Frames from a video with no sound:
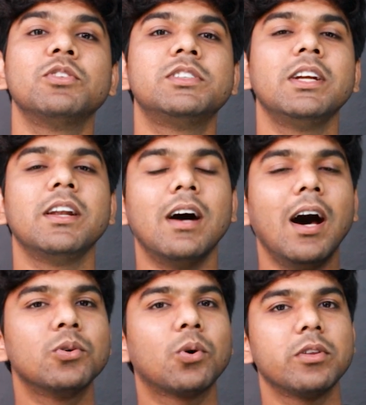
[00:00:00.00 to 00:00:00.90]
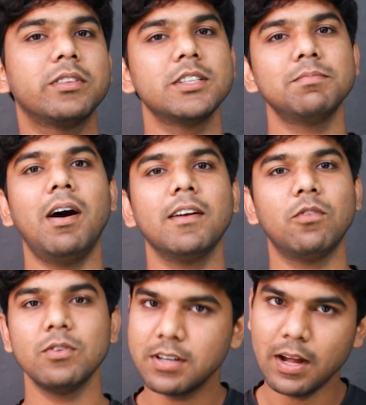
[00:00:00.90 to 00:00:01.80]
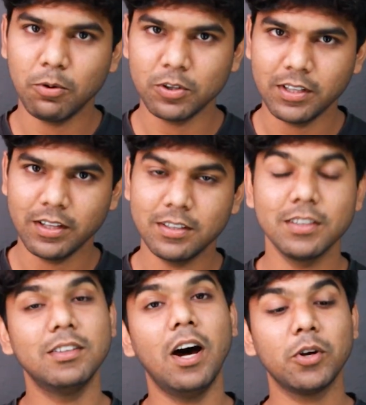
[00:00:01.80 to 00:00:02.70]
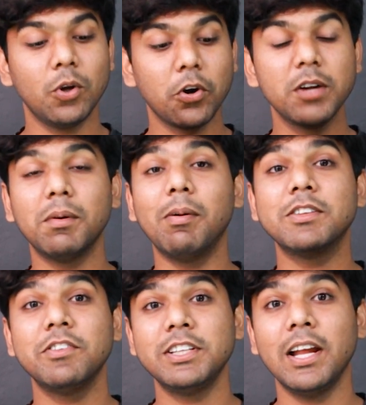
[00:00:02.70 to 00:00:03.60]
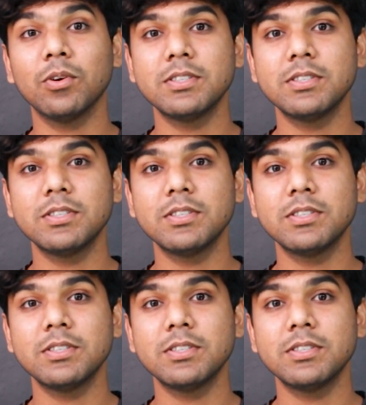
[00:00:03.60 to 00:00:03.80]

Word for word: నుంచి నాలుగు కొత్త స్మార్ట్ ఫోన్స్ రాబోతున్నాయి దాంట్లో రెండు మొబైల్స్ విషయానికి